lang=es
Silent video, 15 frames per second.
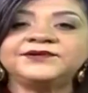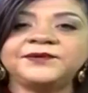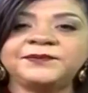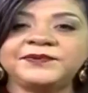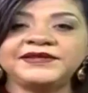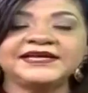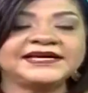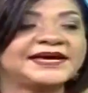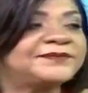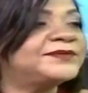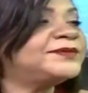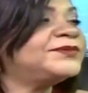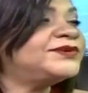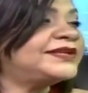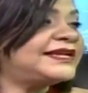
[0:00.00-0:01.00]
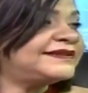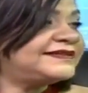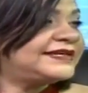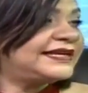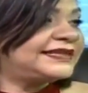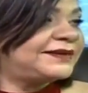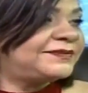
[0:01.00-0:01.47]
nos pide que amemos de la
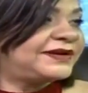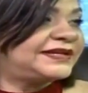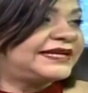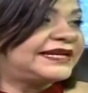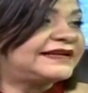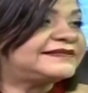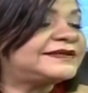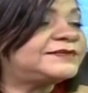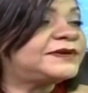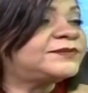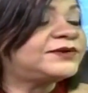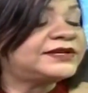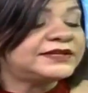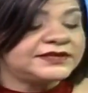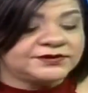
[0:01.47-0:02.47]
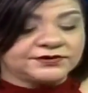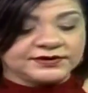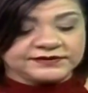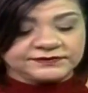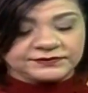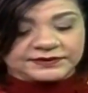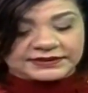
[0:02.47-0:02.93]
siguiente manera. Así mismo le dijo
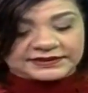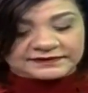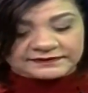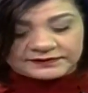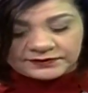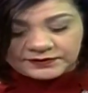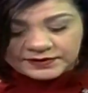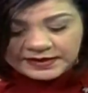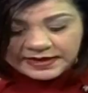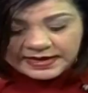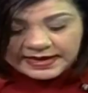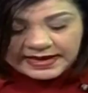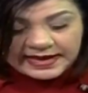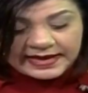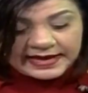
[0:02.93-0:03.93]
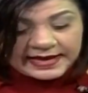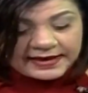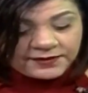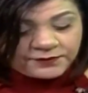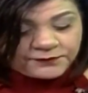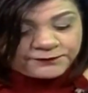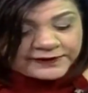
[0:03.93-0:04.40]
Jesucristo
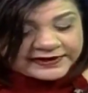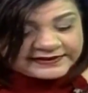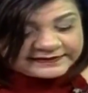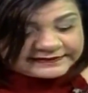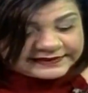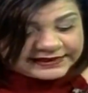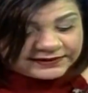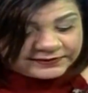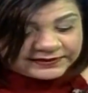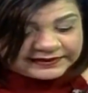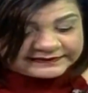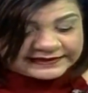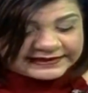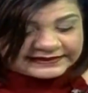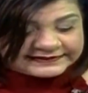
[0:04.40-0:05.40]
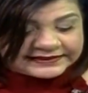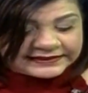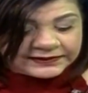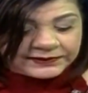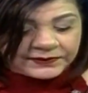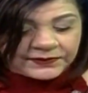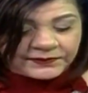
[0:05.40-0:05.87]
a un fariseo que se le
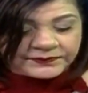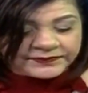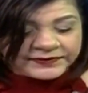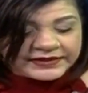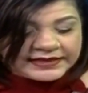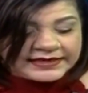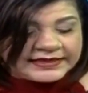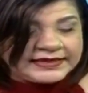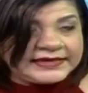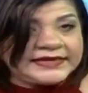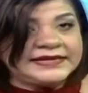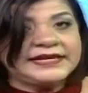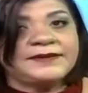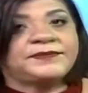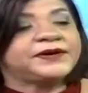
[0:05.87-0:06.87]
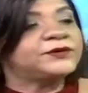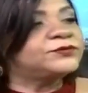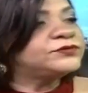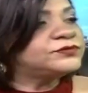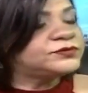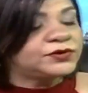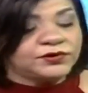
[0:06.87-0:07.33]
acercó y le
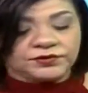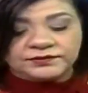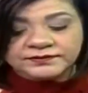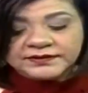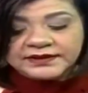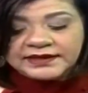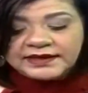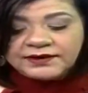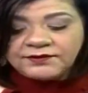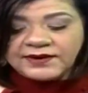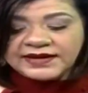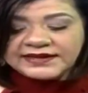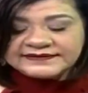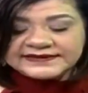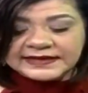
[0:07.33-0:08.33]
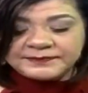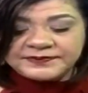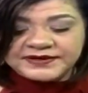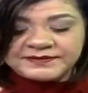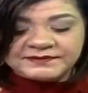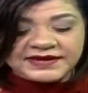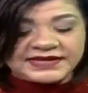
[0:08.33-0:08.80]
preguntó ¿cuál es el
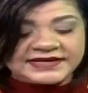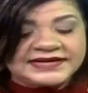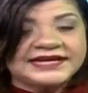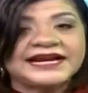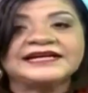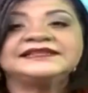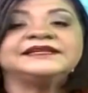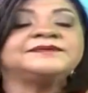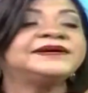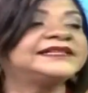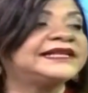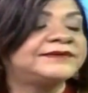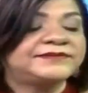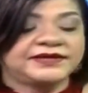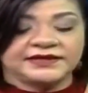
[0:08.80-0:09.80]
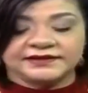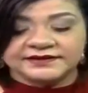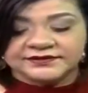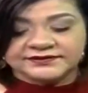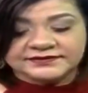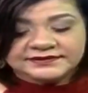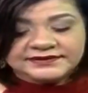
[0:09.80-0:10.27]
primer y grande
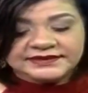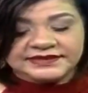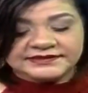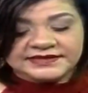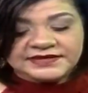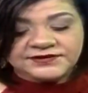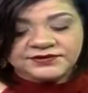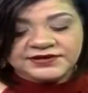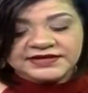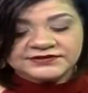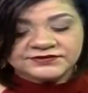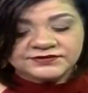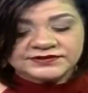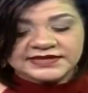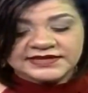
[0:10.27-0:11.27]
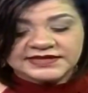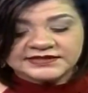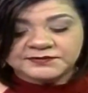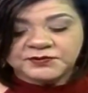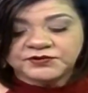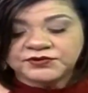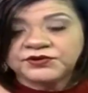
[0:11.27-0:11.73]
mandamiento? Y el Señor Jesús le
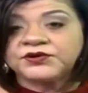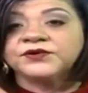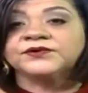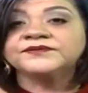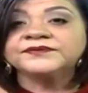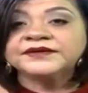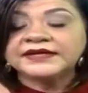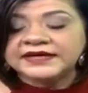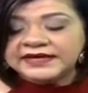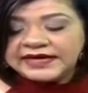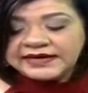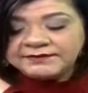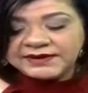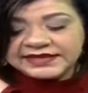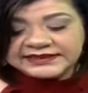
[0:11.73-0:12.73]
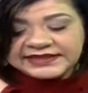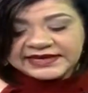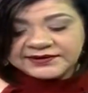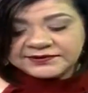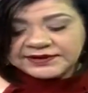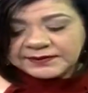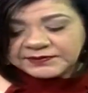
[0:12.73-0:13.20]
respondió, en
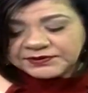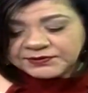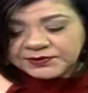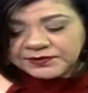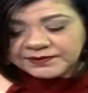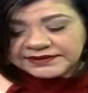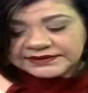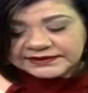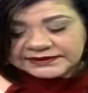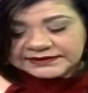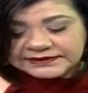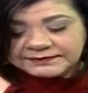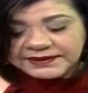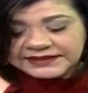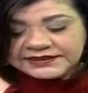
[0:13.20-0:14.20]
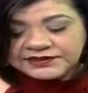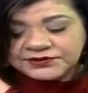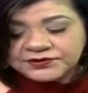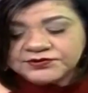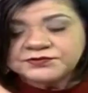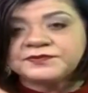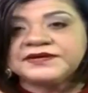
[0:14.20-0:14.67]
Mateo capítulo
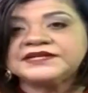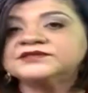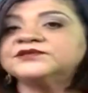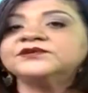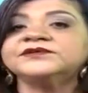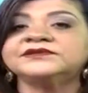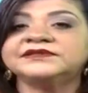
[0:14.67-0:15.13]
22, versos